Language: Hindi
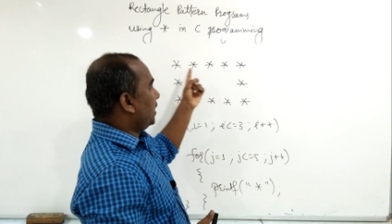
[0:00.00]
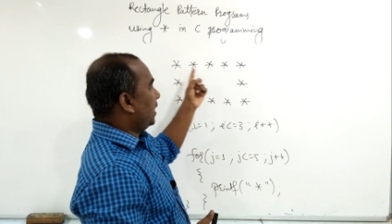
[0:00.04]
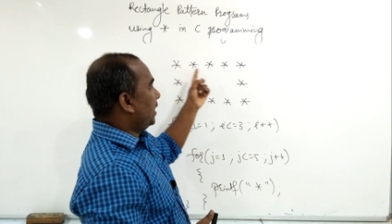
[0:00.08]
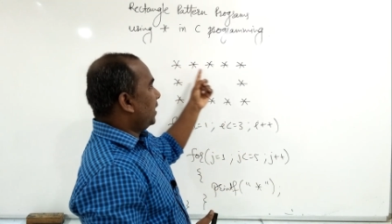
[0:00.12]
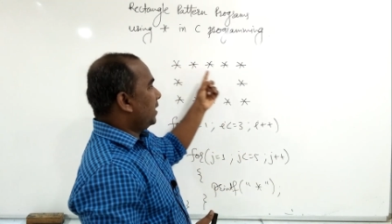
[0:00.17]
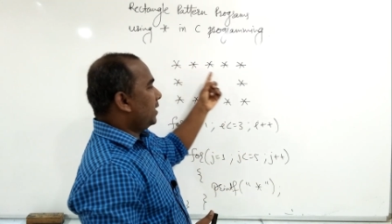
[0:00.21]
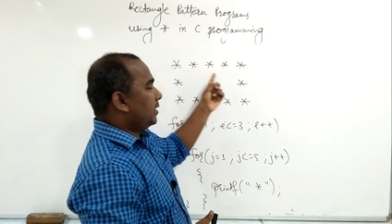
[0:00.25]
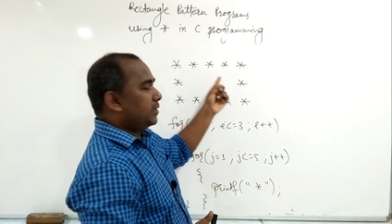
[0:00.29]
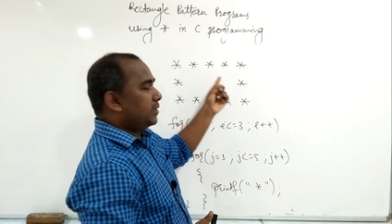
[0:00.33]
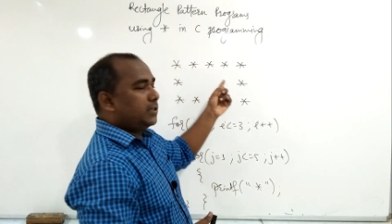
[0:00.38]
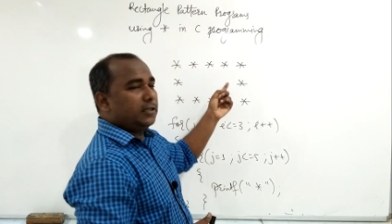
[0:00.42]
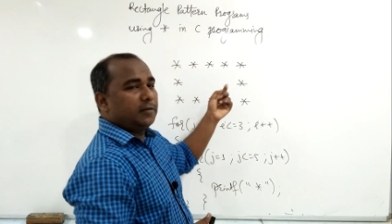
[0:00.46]

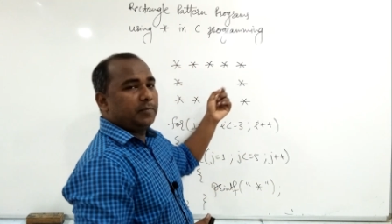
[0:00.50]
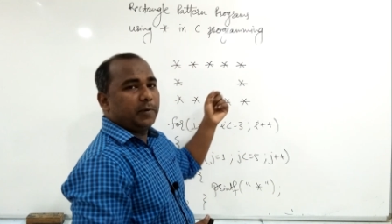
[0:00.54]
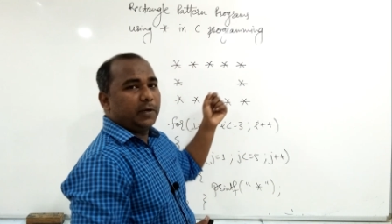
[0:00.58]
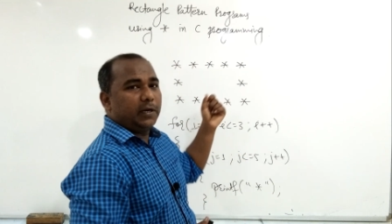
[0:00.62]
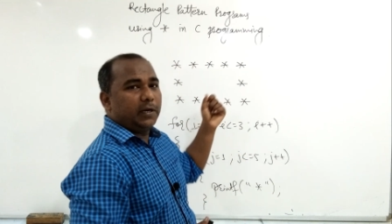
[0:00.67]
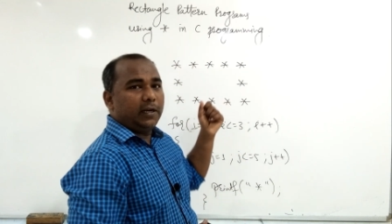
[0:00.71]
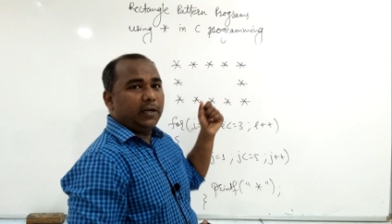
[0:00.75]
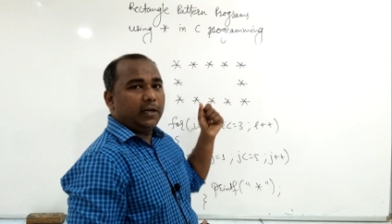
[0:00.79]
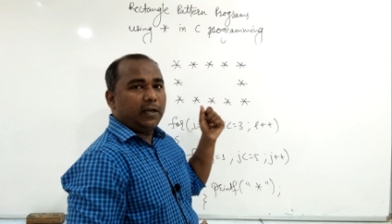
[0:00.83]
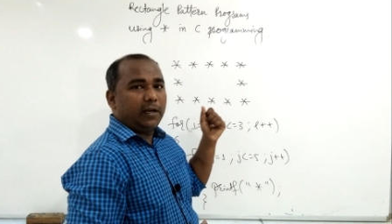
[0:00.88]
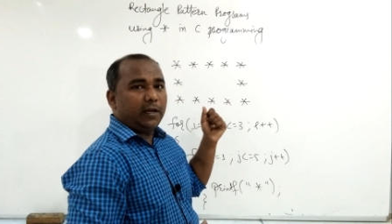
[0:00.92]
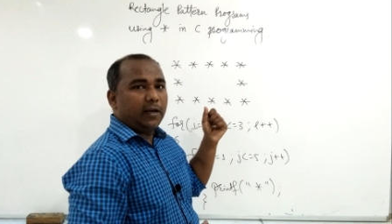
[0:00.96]
सारे एस्ट्रिक
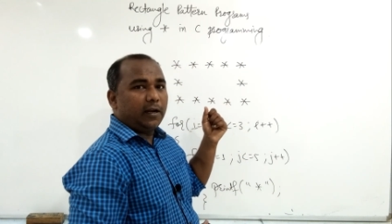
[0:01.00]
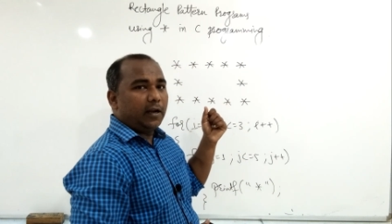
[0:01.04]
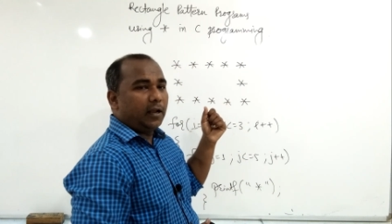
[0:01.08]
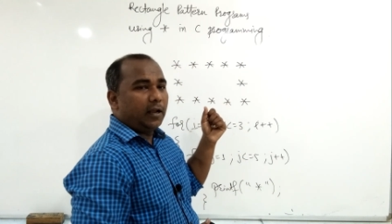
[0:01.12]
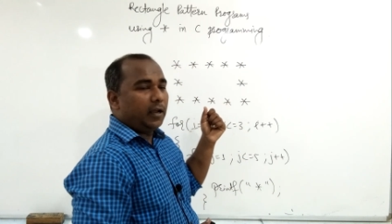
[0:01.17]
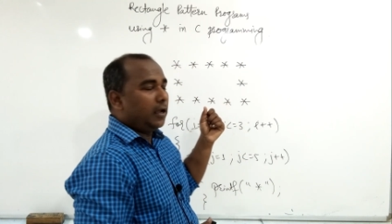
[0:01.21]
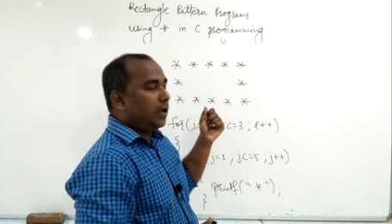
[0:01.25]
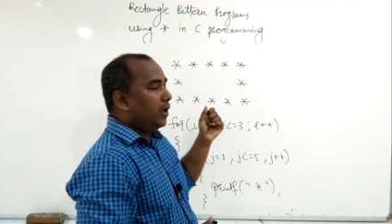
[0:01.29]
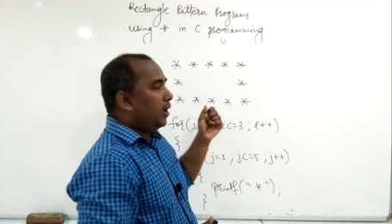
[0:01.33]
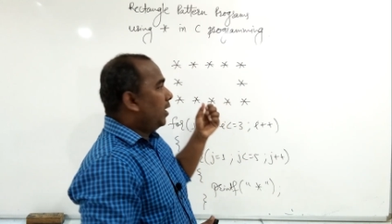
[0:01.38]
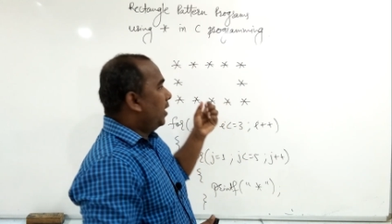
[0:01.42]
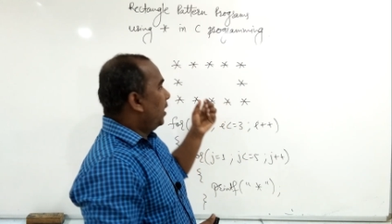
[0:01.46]
प्रिंट नहीं करना
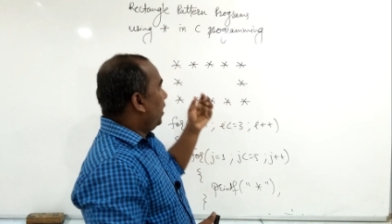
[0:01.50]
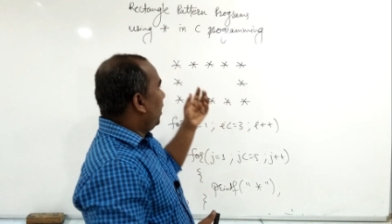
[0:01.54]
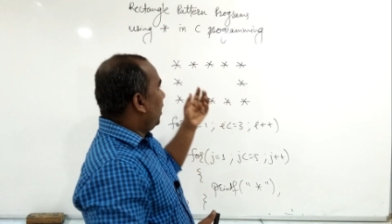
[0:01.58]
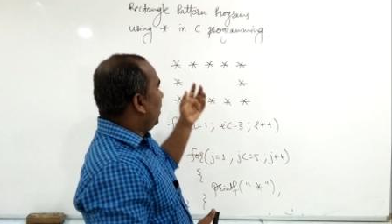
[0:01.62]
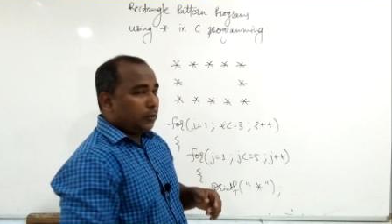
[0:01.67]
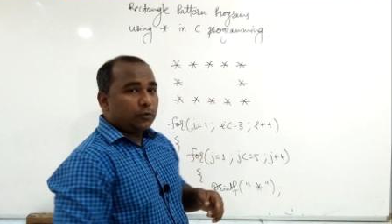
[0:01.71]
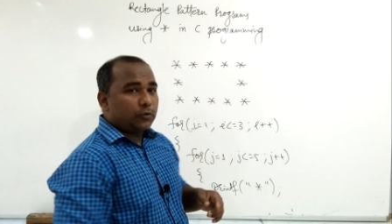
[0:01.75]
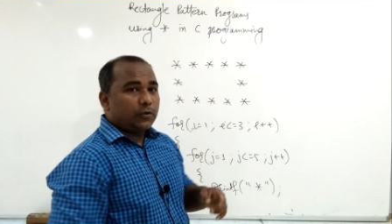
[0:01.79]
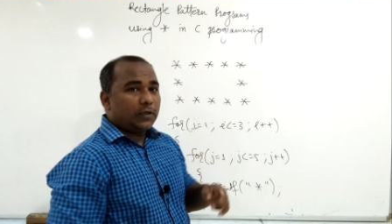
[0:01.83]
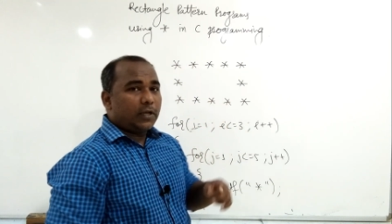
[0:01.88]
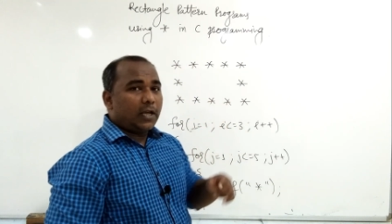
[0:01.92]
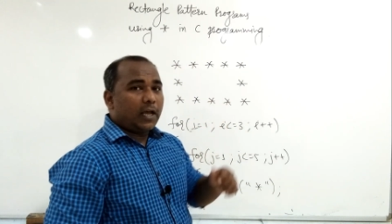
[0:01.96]
है
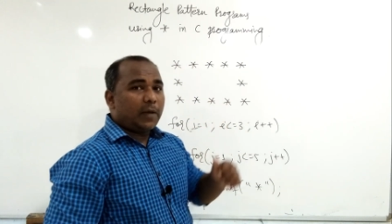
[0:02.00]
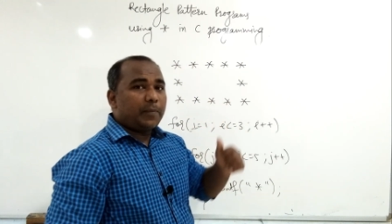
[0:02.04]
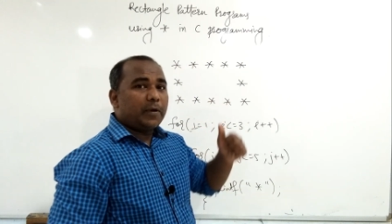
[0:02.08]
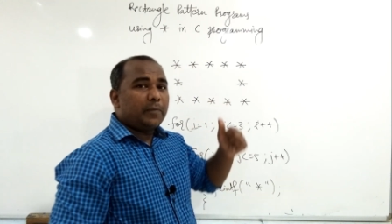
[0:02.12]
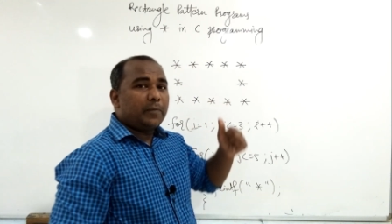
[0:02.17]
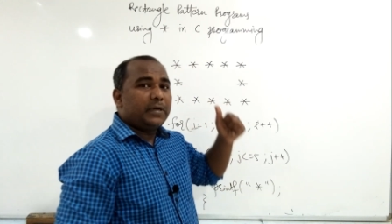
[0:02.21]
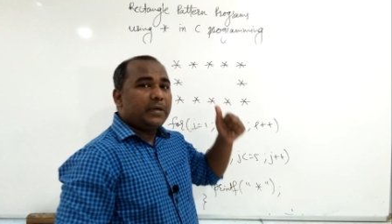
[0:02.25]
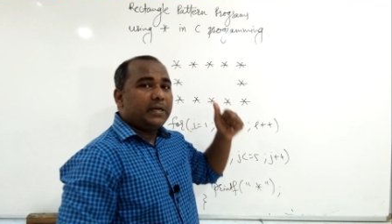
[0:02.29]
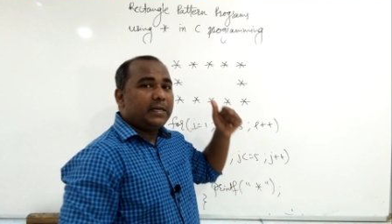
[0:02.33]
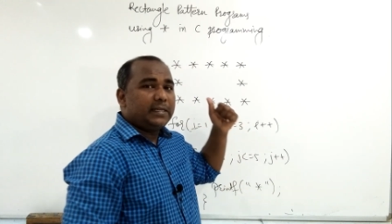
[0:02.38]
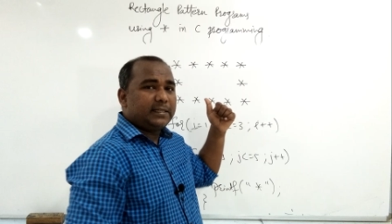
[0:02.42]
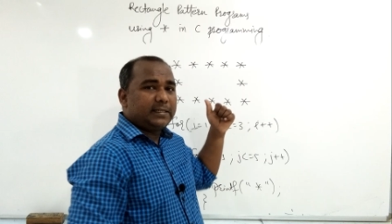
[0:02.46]
दोस्तों यहाँ पे
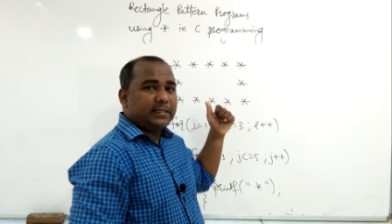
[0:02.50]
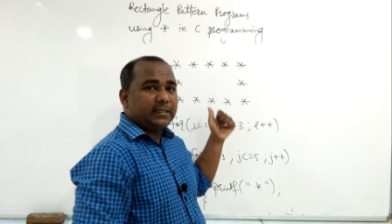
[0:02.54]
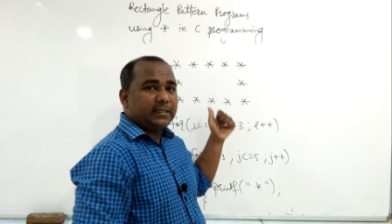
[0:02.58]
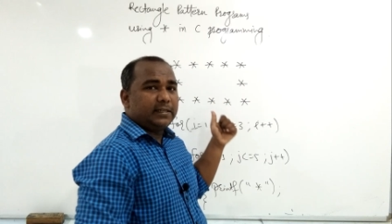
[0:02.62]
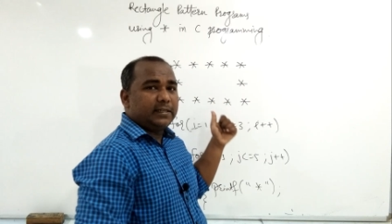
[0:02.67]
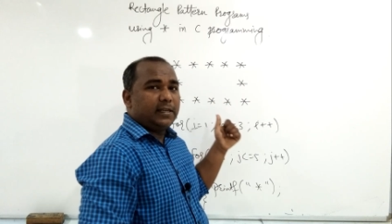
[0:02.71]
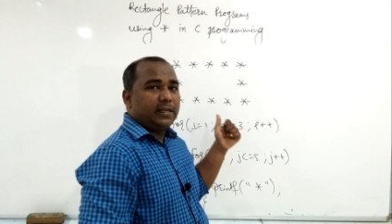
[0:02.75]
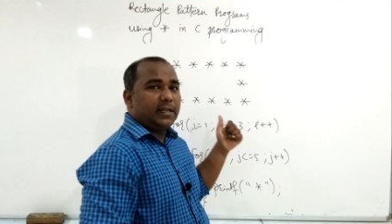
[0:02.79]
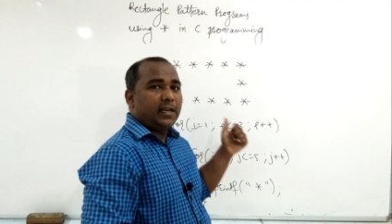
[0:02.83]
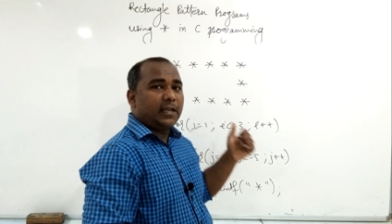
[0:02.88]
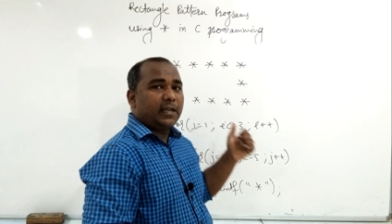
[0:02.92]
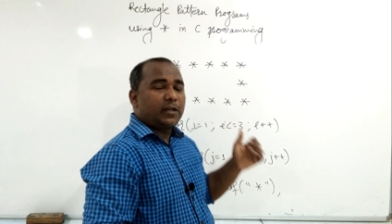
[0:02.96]
हमें
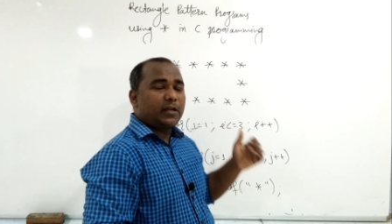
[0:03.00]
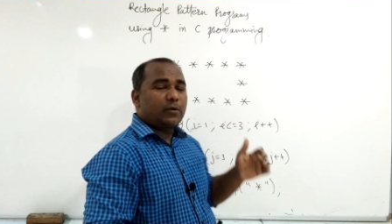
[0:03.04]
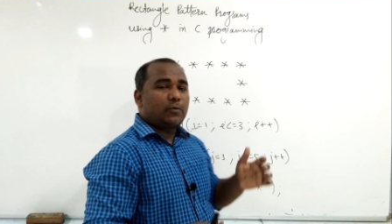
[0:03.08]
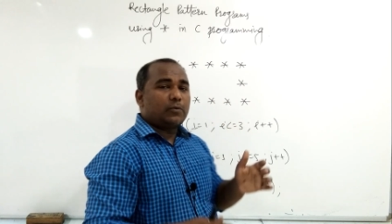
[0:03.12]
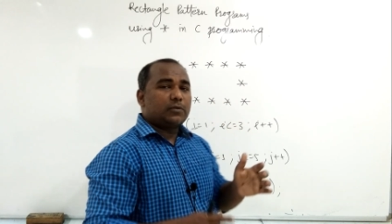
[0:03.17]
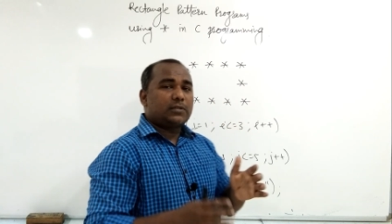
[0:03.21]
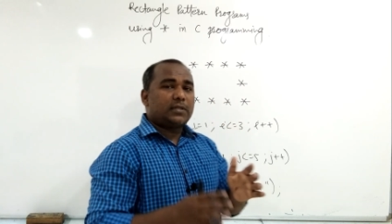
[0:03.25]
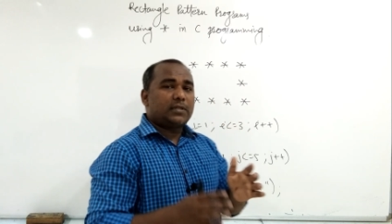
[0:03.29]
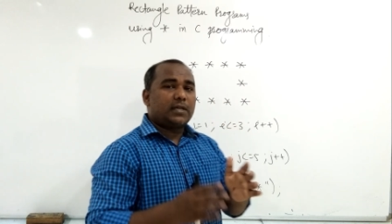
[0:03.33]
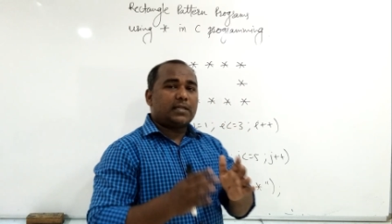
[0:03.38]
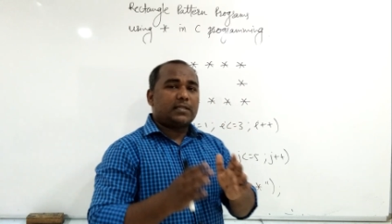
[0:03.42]
डिसीजन लेना है कि कौन